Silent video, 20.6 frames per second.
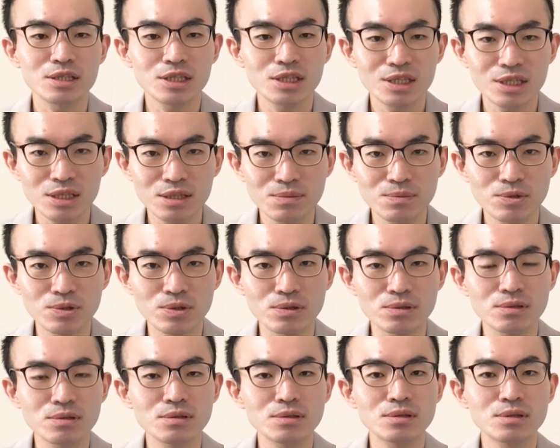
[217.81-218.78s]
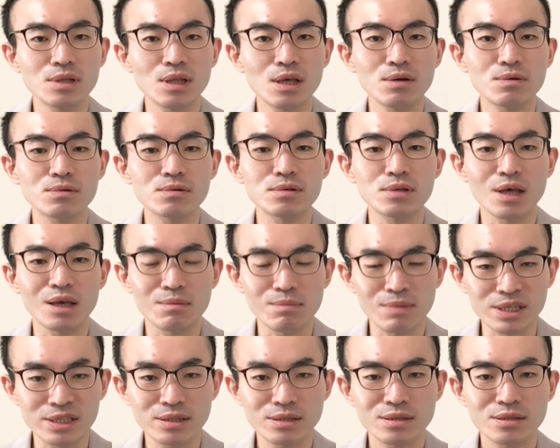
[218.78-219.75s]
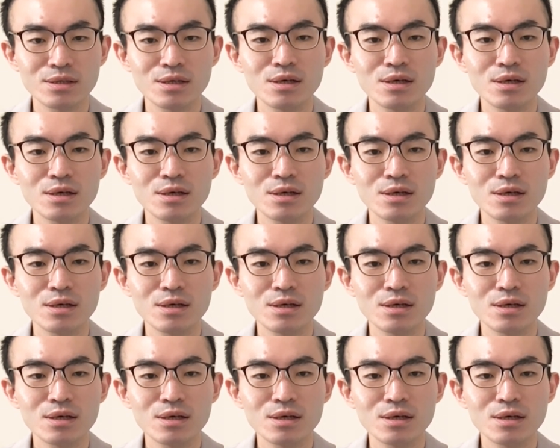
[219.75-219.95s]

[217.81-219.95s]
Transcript: チームを組んで行います。